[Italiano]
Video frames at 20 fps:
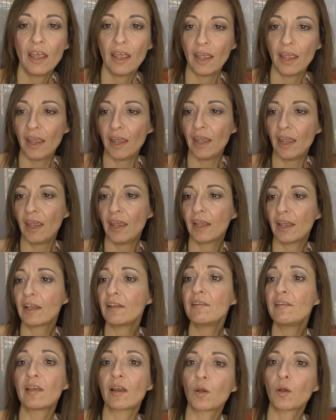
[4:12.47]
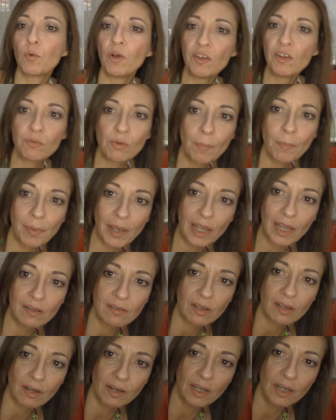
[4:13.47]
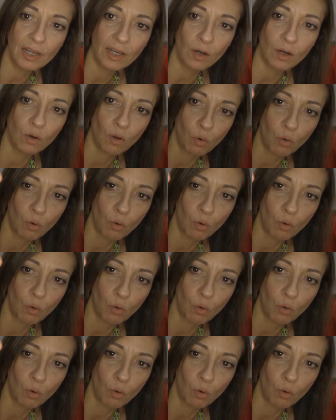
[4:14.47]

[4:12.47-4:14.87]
e che dire, questo è Painterly, l'ho